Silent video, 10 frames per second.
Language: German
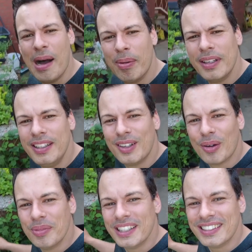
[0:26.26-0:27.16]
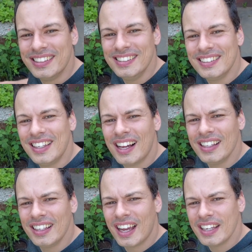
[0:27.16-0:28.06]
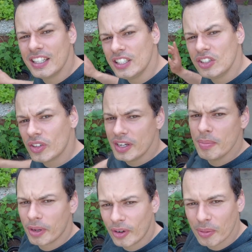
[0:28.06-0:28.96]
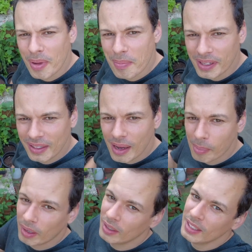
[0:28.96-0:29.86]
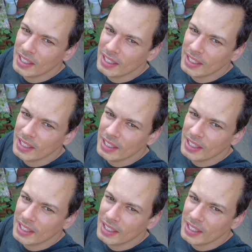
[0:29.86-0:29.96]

Aber hier kommen nicht diese Dahlien rein, denn die sollen immer noch in meinem Beet. Aber